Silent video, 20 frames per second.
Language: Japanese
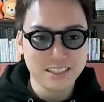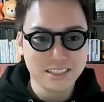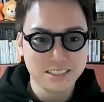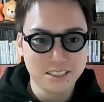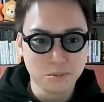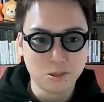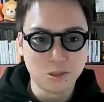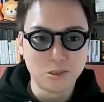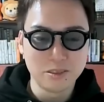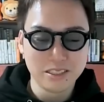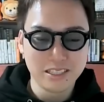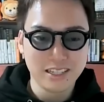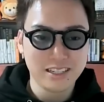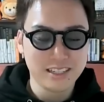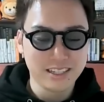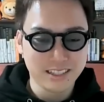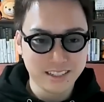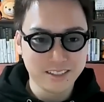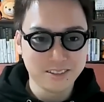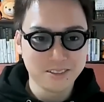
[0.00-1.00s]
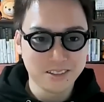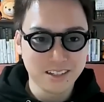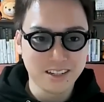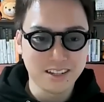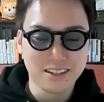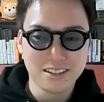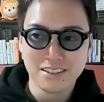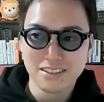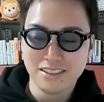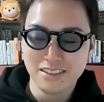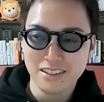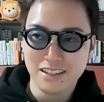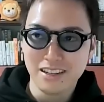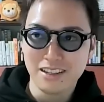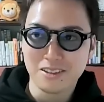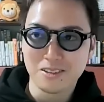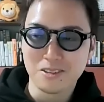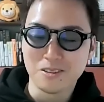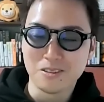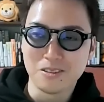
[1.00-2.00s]
依頼しても利益が出るから、
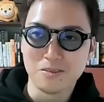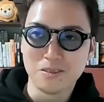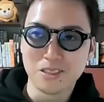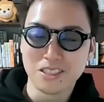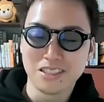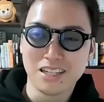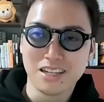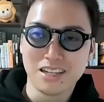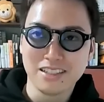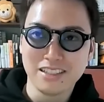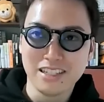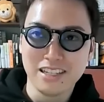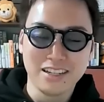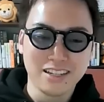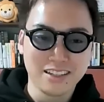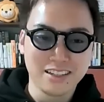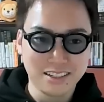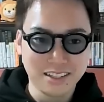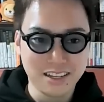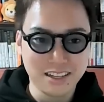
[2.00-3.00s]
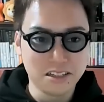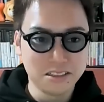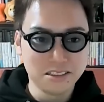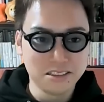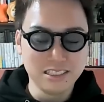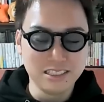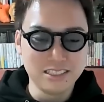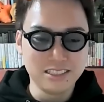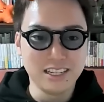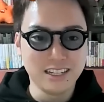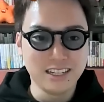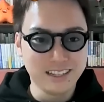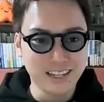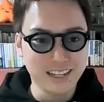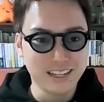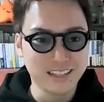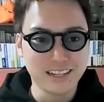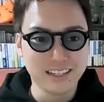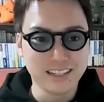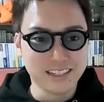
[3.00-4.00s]
えっと、文字単価2円だったから、1円
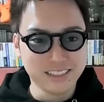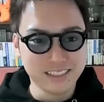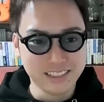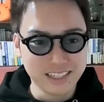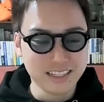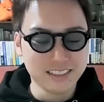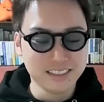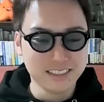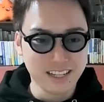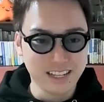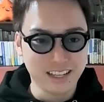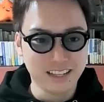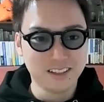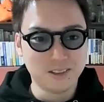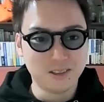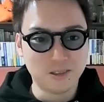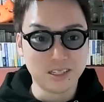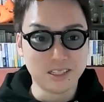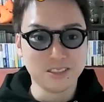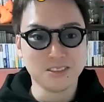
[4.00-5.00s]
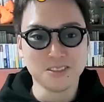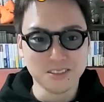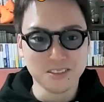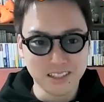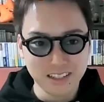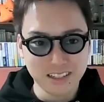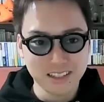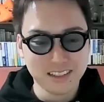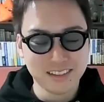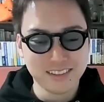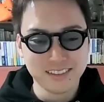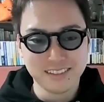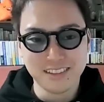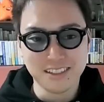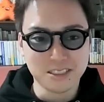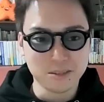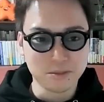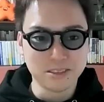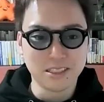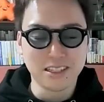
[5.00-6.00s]
で誰かに依頼して、他の人にね。
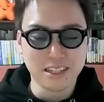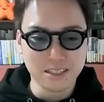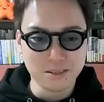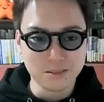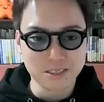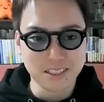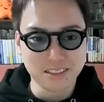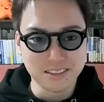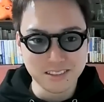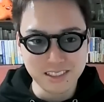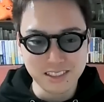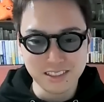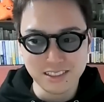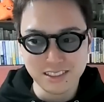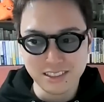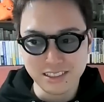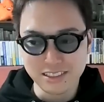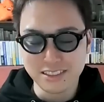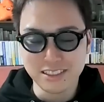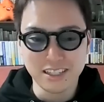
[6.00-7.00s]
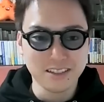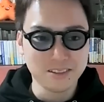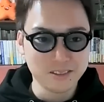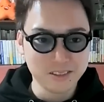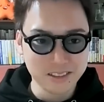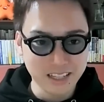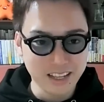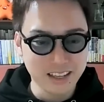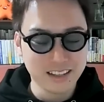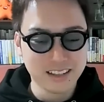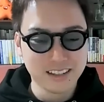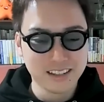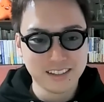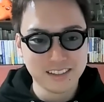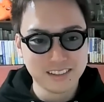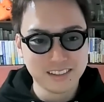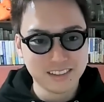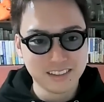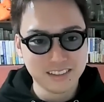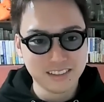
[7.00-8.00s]
で、自分は何もせずに1円抜いて、
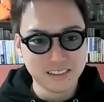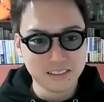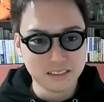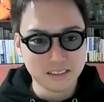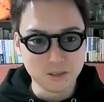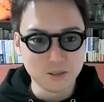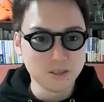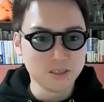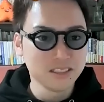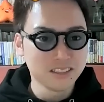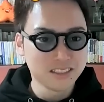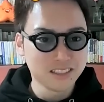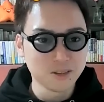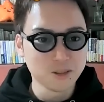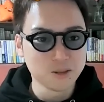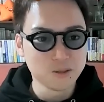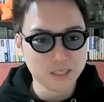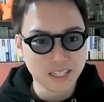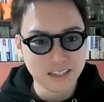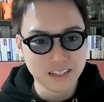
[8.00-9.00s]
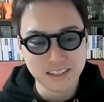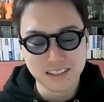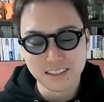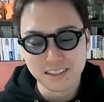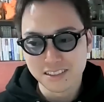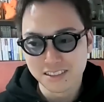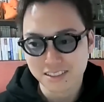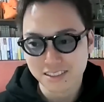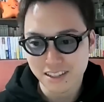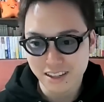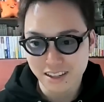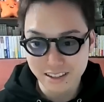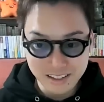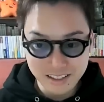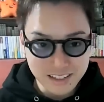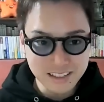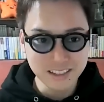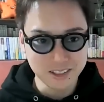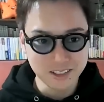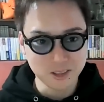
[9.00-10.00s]
納品してくるみたいな。あ
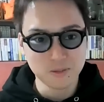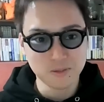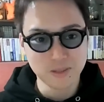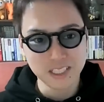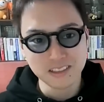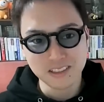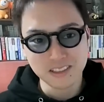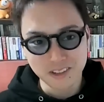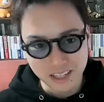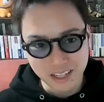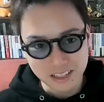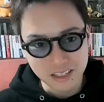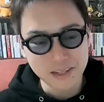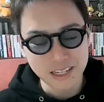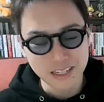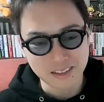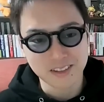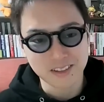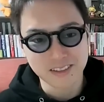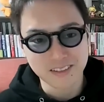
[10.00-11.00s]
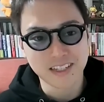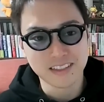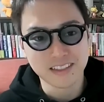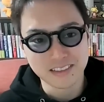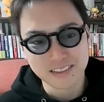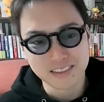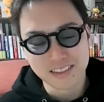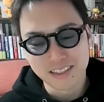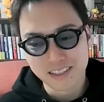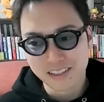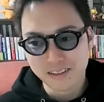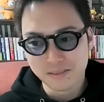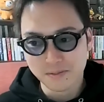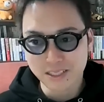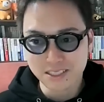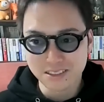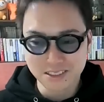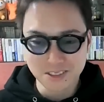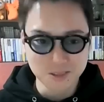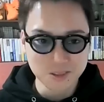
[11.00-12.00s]
いいんですよ。別にそれがダメだとは言わないんです。
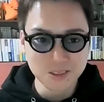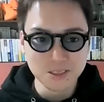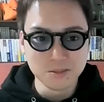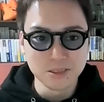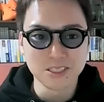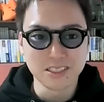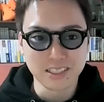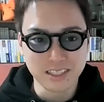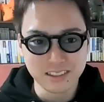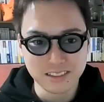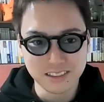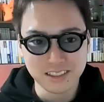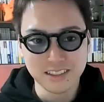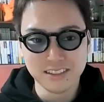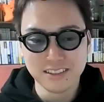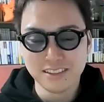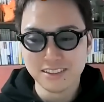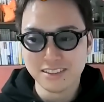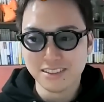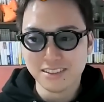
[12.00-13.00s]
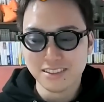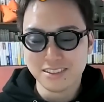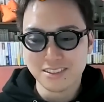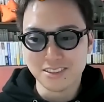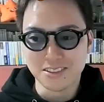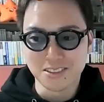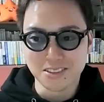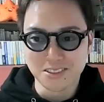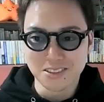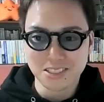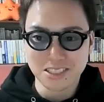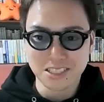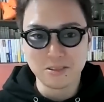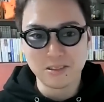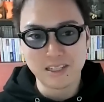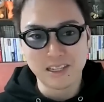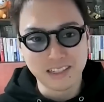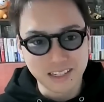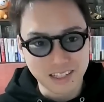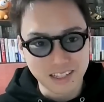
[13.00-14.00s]
別にそういうもんじゃないですか。その、
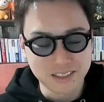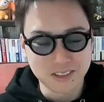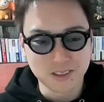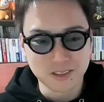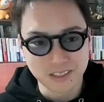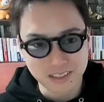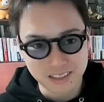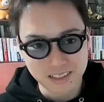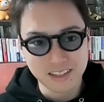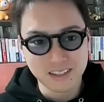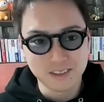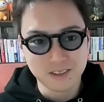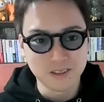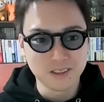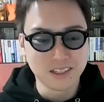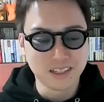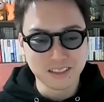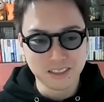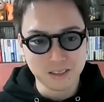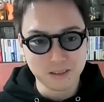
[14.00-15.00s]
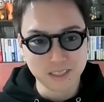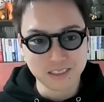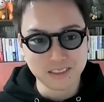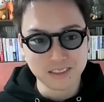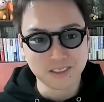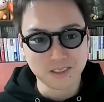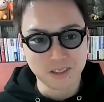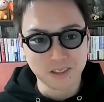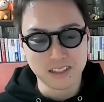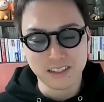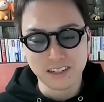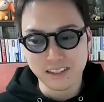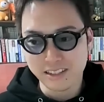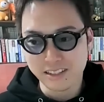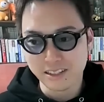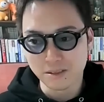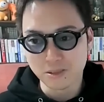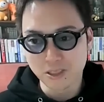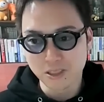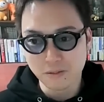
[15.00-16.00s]
下請けに流すとかって、世の中って別にそれでで
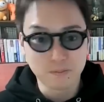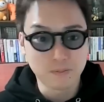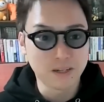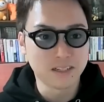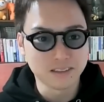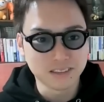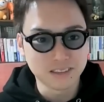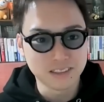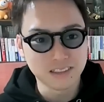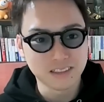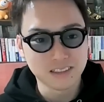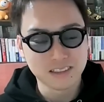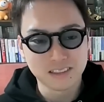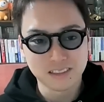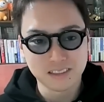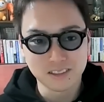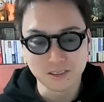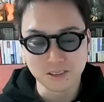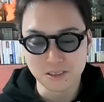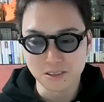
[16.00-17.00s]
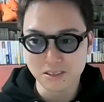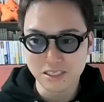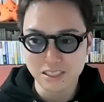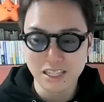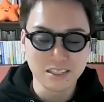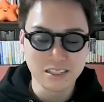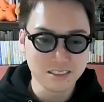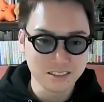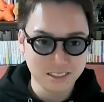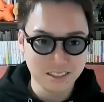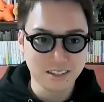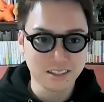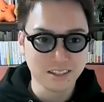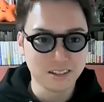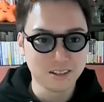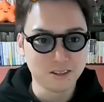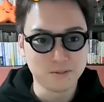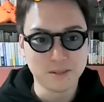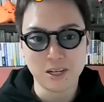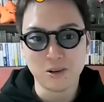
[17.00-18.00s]
きてるもんいっぱいあるし、その2円にしたか
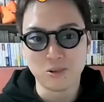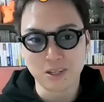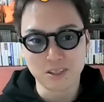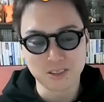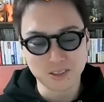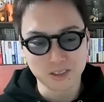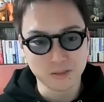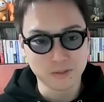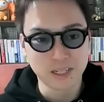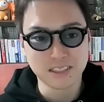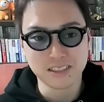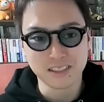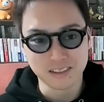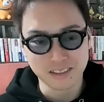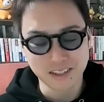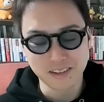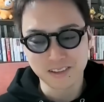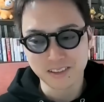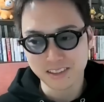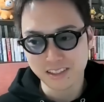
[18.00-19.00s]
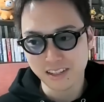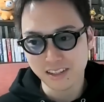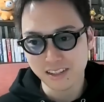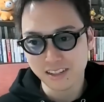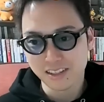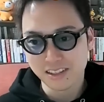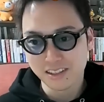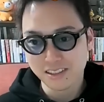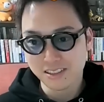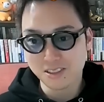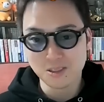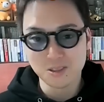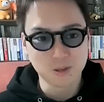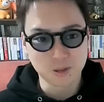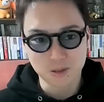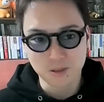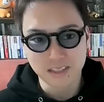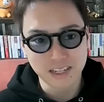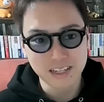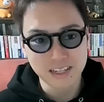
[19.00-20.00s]
らお前他の人に任せるなよってい
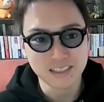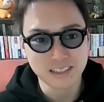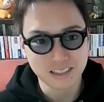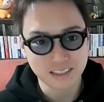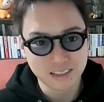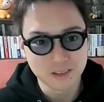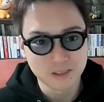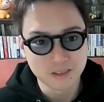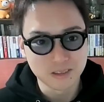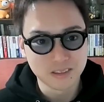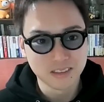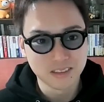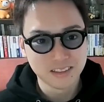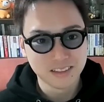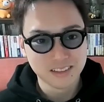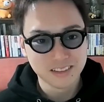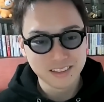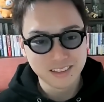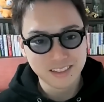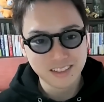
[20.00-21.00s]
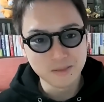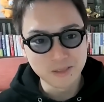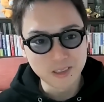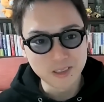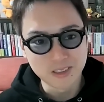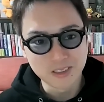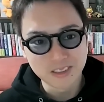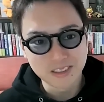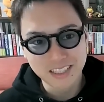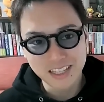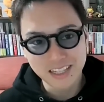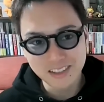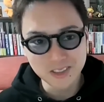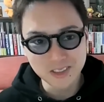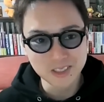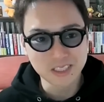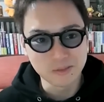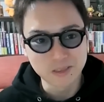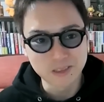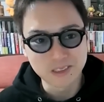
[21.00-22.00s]
うことはないんですけど、でも、だ
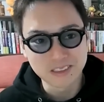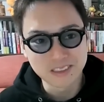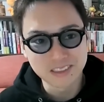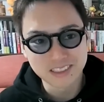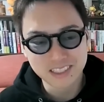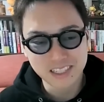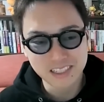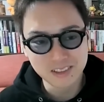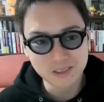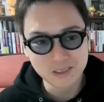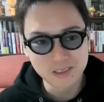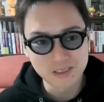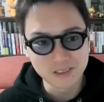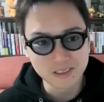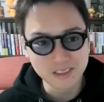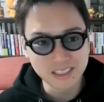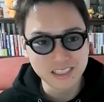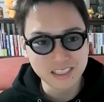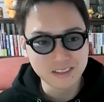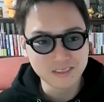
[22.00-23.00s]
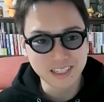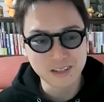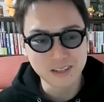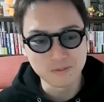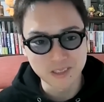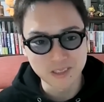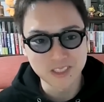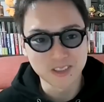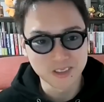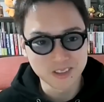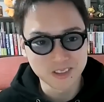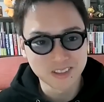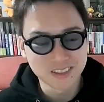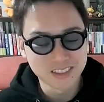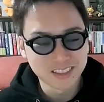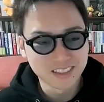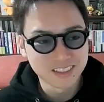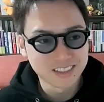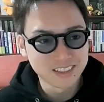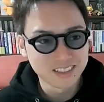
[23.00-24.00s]
としても、ちゃんとクオリティは担保しろよ
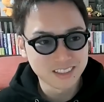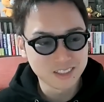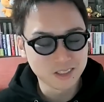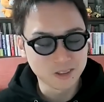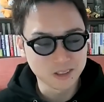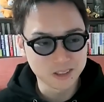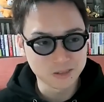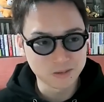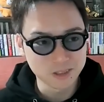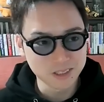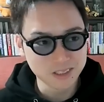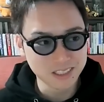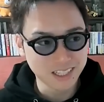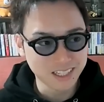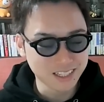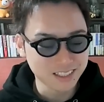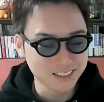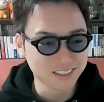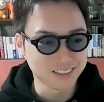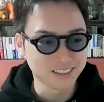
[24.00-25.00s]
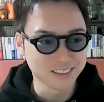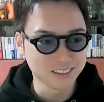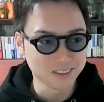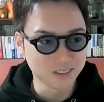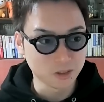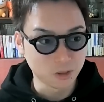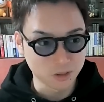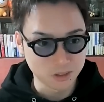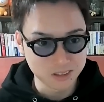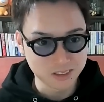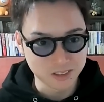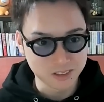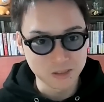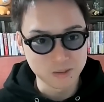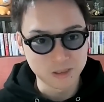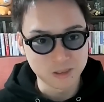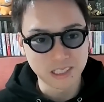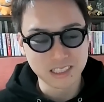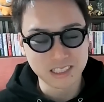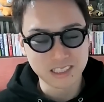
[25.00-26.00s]
と。その自分が出すのよ
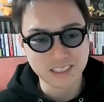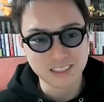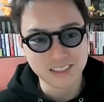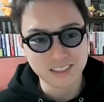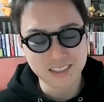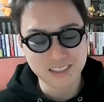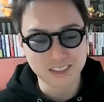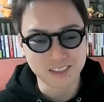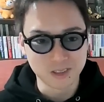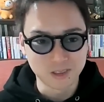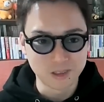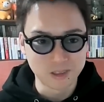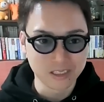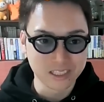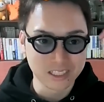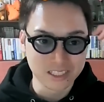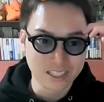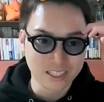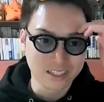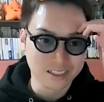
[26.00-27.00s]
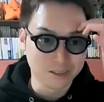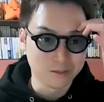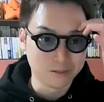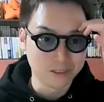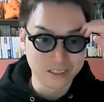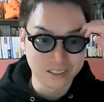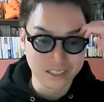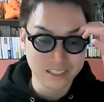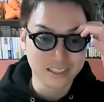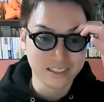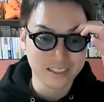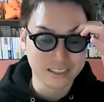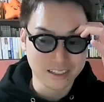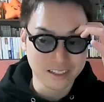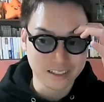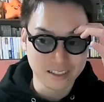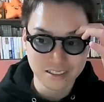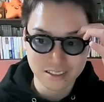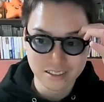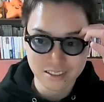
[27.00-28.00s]
りも、著しくクオリティ下がったものが出てき
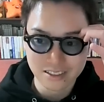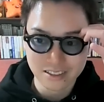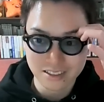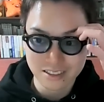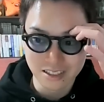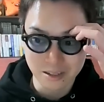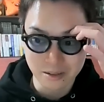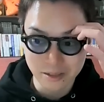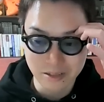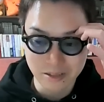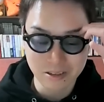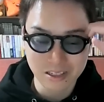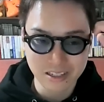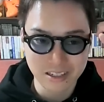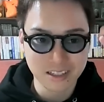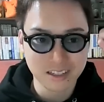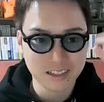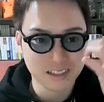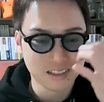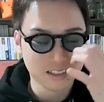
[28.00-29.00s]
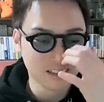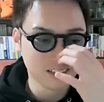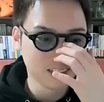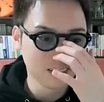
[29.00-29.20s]
たらダメなわけで。